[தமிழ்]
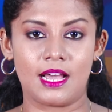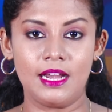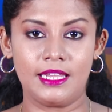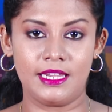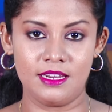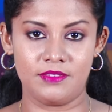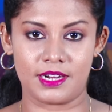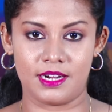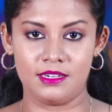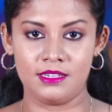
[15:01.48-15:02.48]
சால்ஹீன்
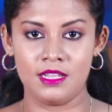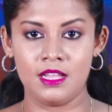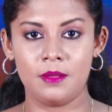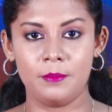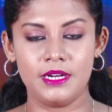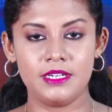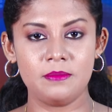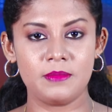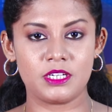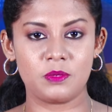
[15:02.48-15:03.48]
அவர்கள்
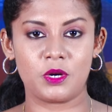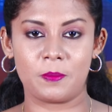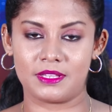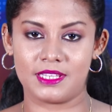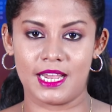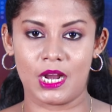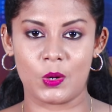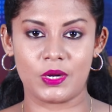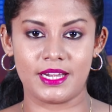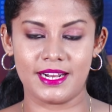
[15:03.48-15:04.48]
மீண்டும் மற்றும் ஒரு பத்திரிகை
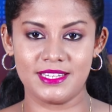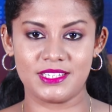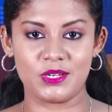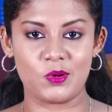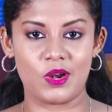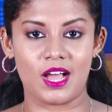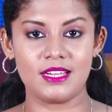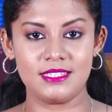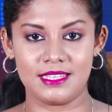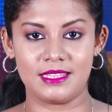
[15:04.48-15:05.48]
நோட்ட
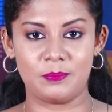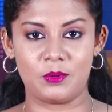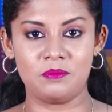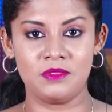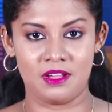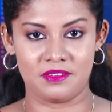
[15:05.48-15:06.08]
நிகழ்ச்சியினூடாக சந்திப்போம்